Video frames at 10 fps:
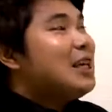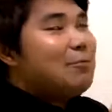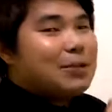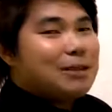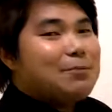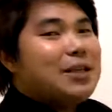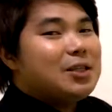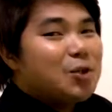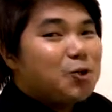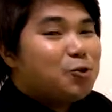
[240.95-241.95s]
Ibig
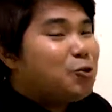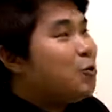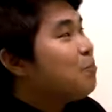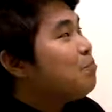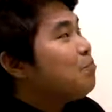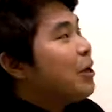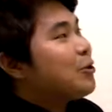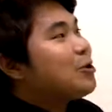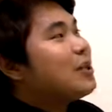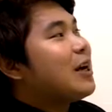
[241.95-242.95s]
sabihin si U2,
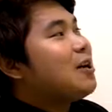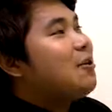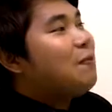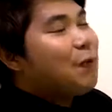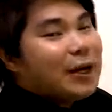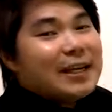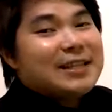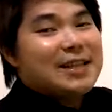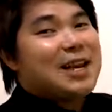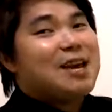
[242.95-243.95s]
meron siyang
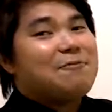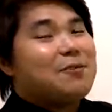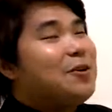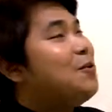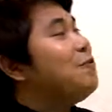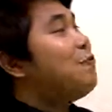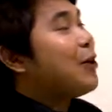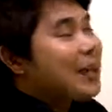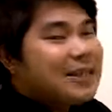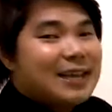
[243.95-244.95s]
14 sa left,
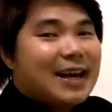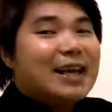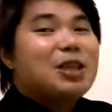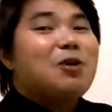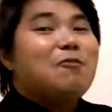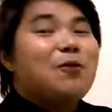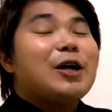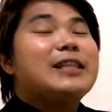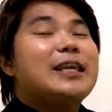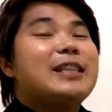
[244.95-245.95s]
14 sa right,
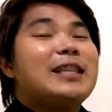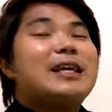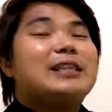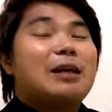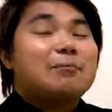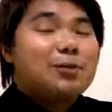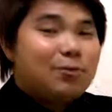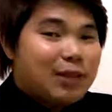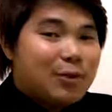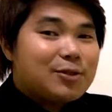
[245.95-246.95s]
14 times
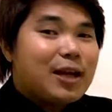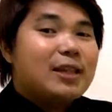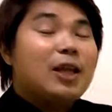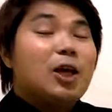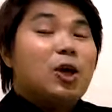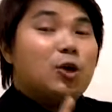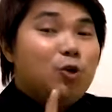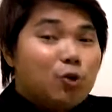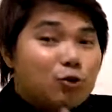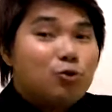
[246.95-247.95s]
2,000.
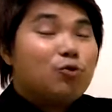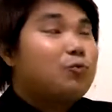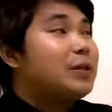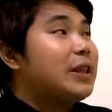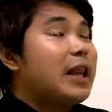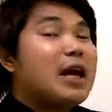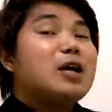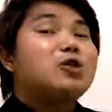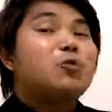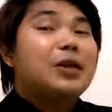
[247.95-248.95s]
U2 kumita ng
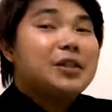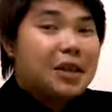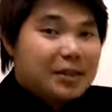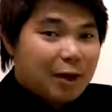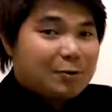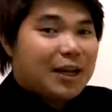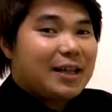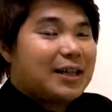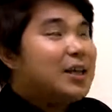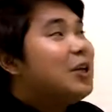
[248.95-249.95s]

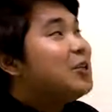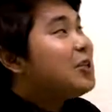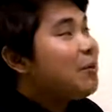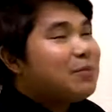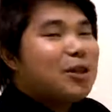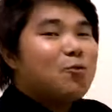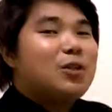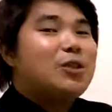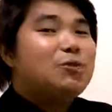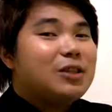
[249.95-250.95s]
28,000. Same thing
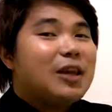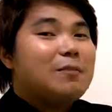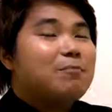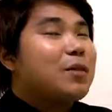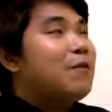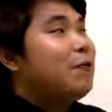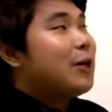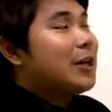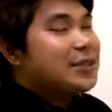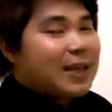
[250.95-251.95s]
with U3.
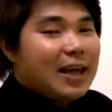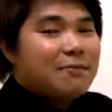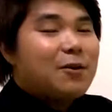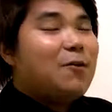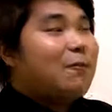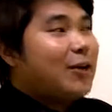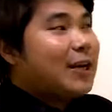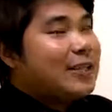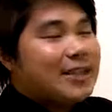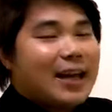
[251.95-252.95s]
14 sa left,
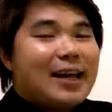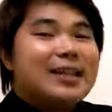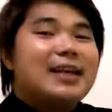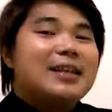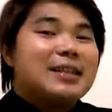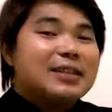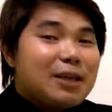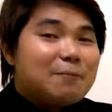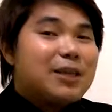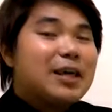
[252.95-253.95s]
14 sa right, the
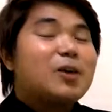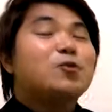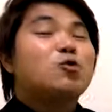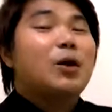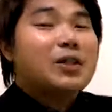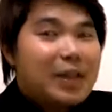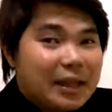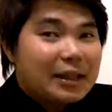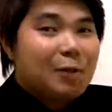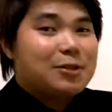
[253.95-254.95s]
same thing,
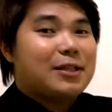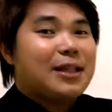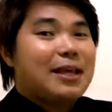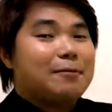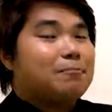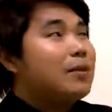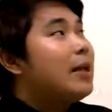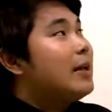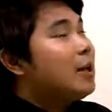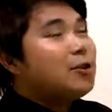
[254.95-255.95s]
28,000 din.
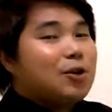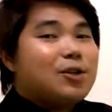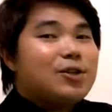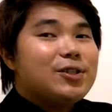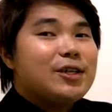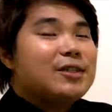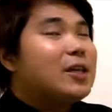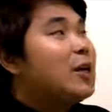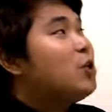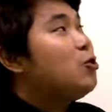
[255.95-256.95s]
Now, the good news is,
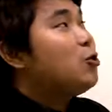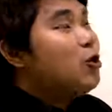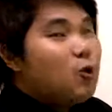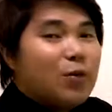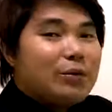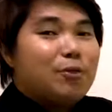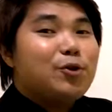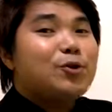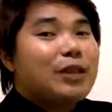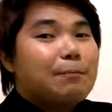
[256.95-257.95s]
yung U1 mo,
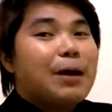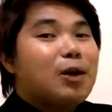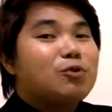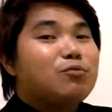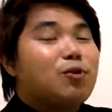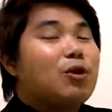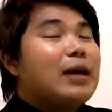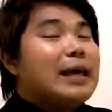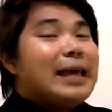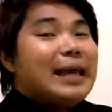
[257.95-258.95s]
yung top account mo,
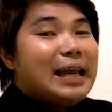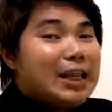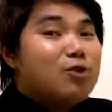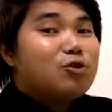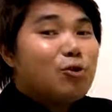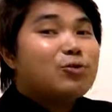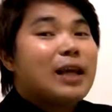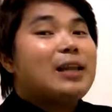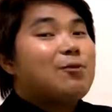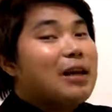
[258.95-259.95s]
ilan yung
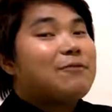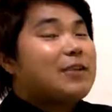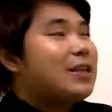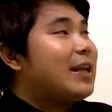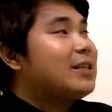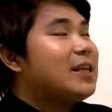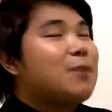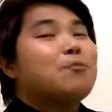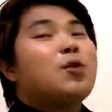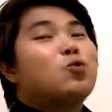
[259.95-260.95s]
total yung left and right
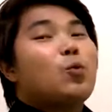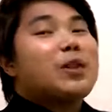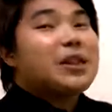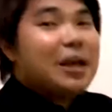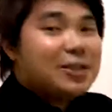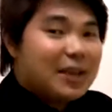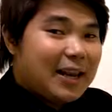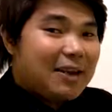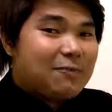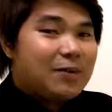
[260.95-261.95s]
niya? 28 sa
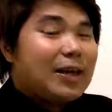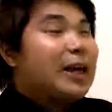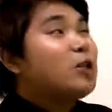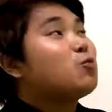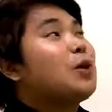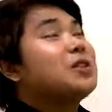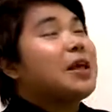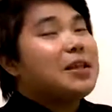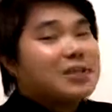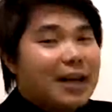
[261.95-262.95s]
left and
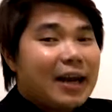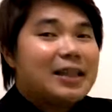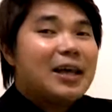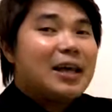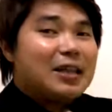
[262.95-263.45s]
28 sa right.